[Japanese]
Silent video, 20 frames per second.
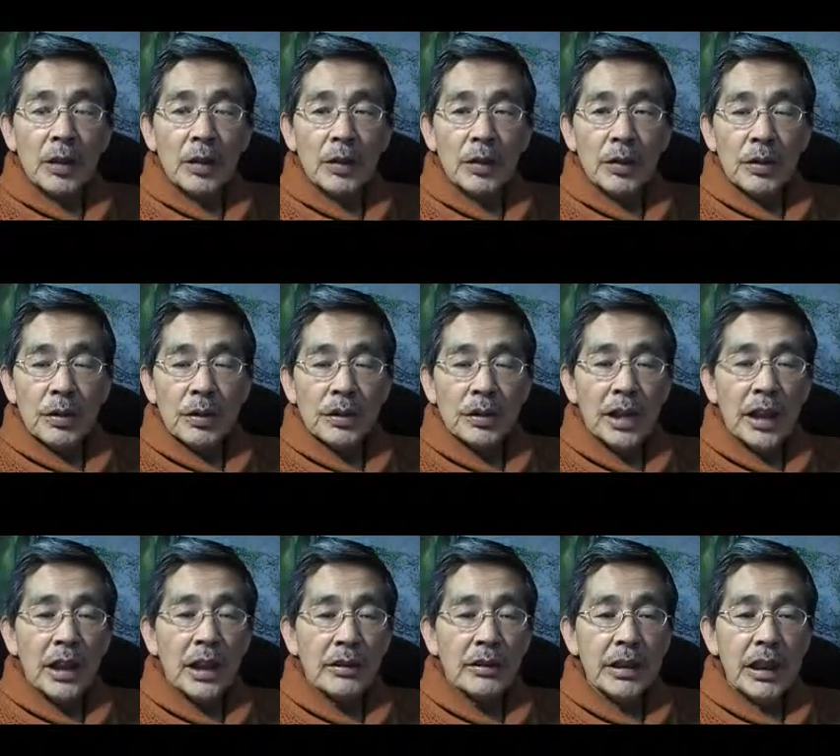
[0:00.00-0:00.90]
この
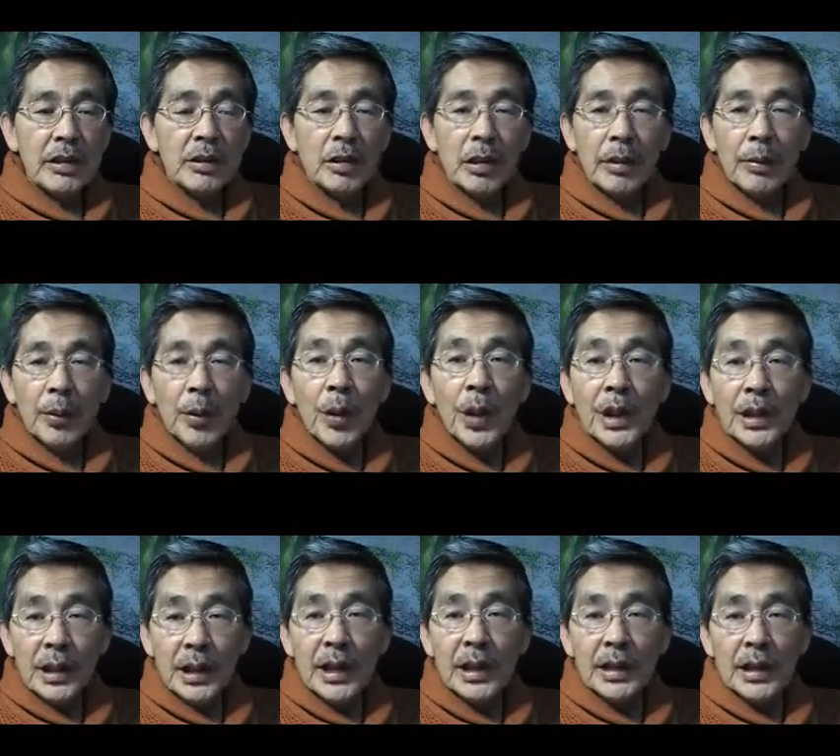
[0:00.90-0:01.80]
生活態度が防
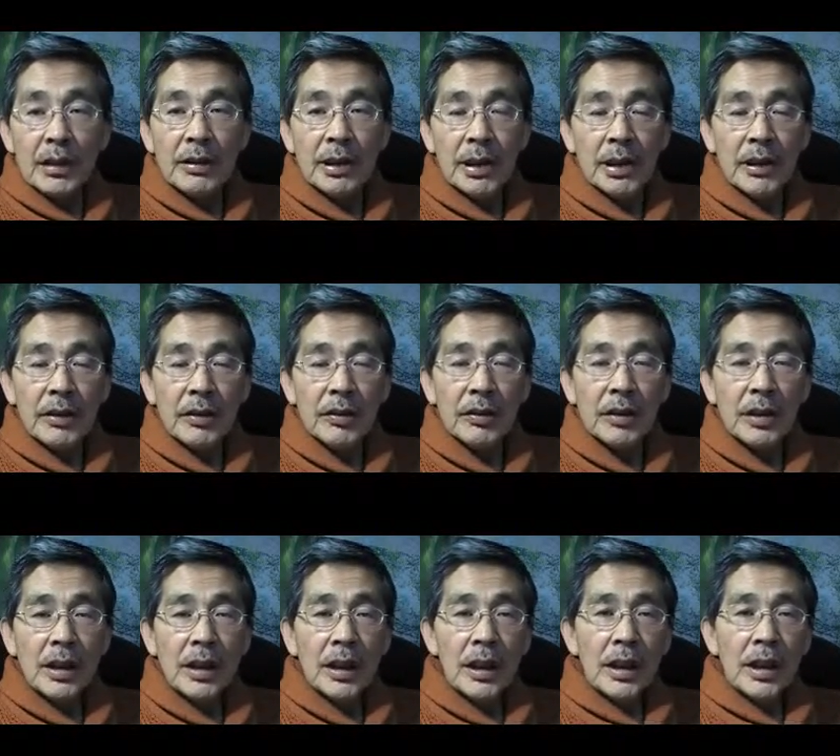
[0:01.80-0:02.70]
衛的になるわけで
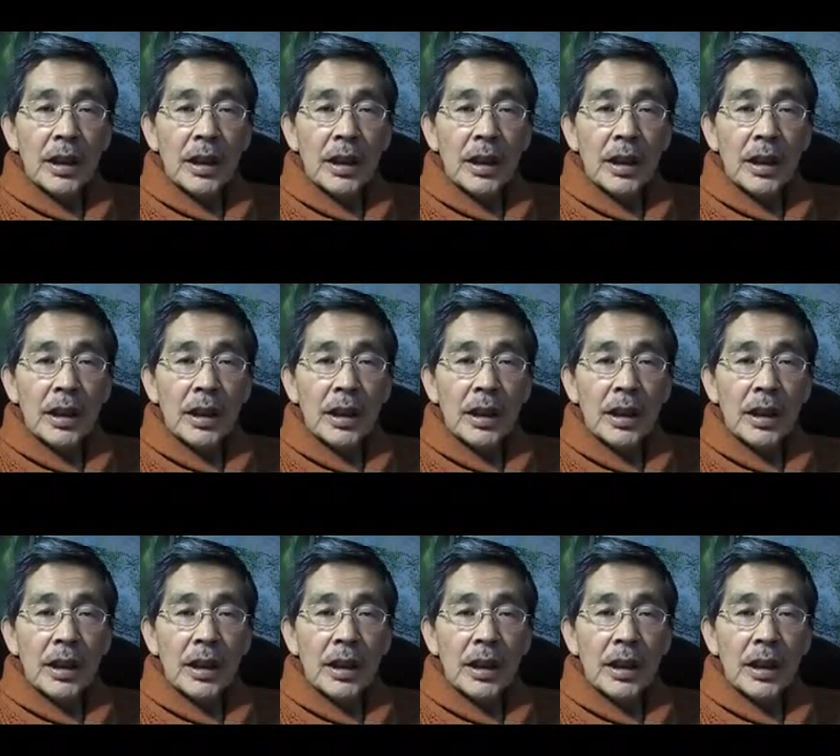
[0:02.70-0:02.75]
す。